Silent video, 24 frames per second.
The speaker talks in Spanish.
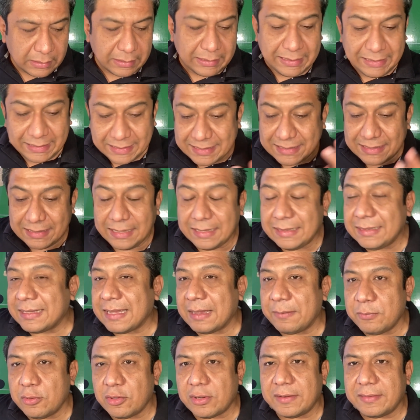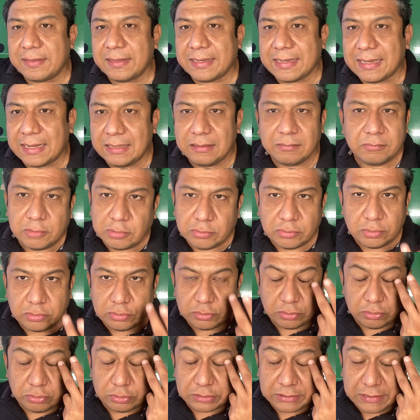y el cambio radical no,
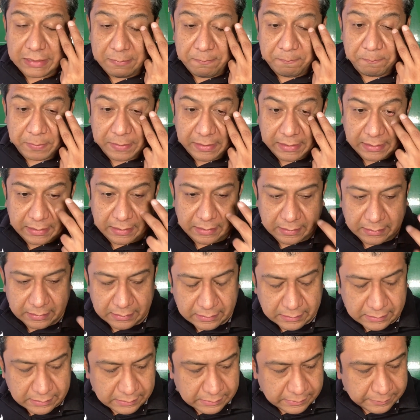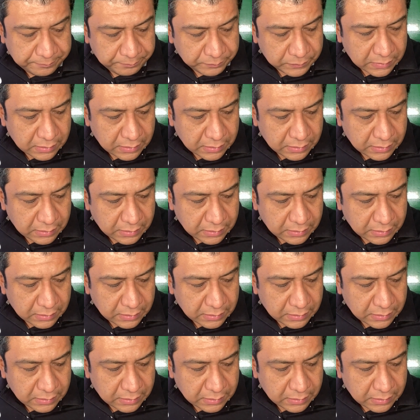no, no siempre eh,